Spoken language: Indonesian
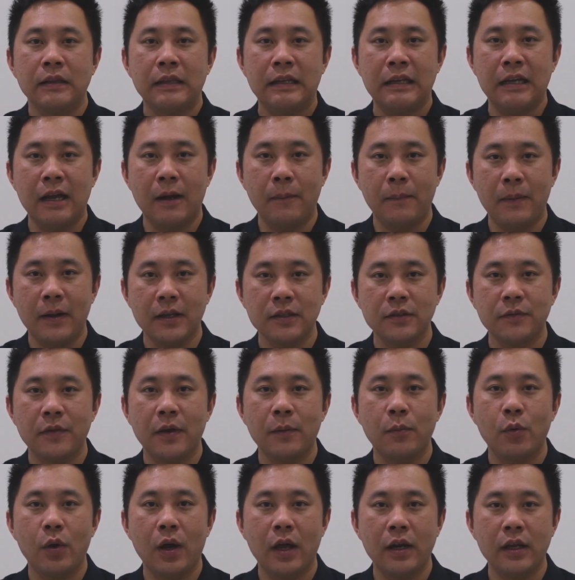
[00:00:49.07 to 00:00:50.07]
13
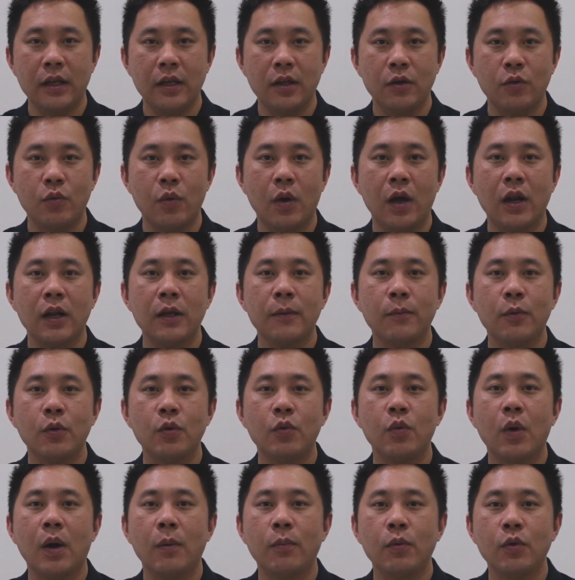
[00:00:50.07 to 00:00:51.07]
Februari
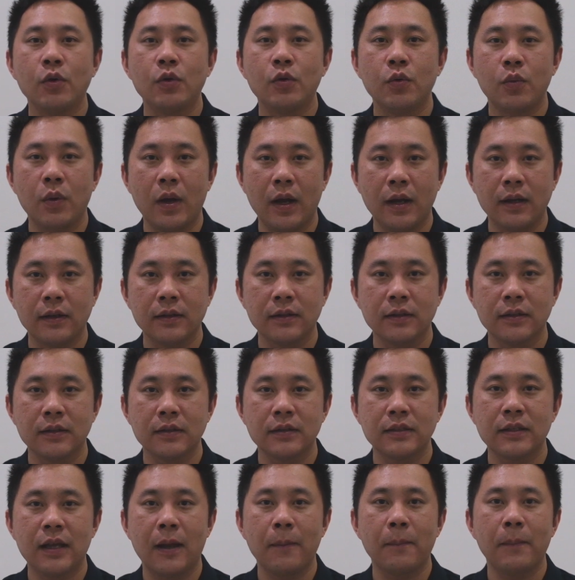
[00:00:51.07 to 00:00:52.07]
2022
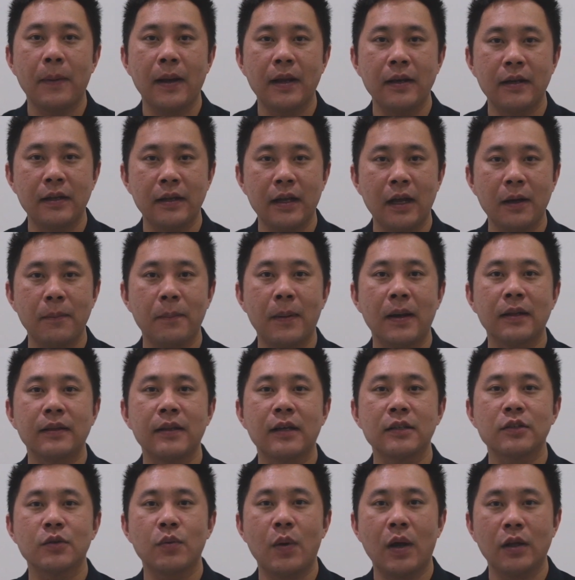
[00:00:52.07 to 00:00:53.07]
sampai dengan
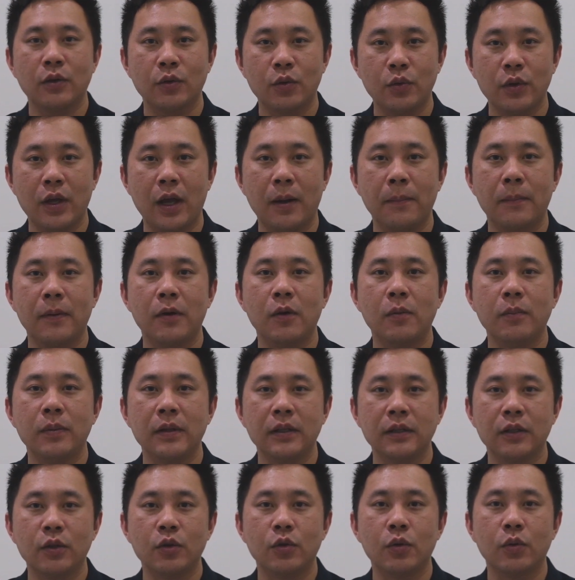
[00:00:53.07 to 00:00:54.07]
batas waktu yang belum
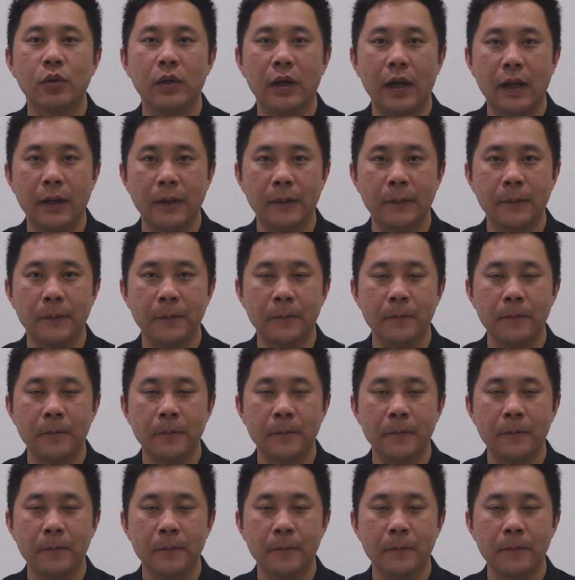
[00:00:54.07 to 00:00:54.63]
ditentukan.